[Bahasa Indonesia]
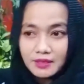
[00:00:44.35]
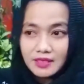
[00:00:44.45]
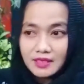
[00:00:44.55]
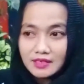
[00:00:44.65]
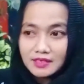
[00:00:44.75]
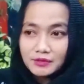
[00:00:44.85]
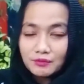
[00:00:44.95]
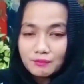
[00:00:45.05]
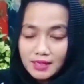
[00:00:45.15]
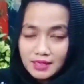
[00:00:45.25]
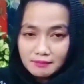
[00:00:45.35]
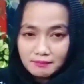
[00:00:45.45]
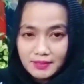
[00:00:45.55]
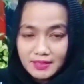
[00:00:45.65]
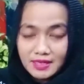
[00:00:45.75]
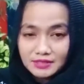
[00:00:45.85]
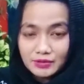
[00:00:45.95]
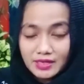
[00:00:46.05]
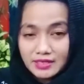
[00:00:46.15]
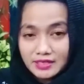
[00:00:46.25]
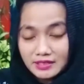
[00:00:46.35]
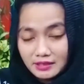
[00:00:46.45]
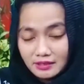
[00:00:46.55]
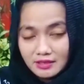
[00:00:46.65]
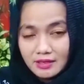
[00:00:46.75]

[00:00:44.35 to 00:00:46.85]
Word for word: perkarangan rumah pada sore hari ini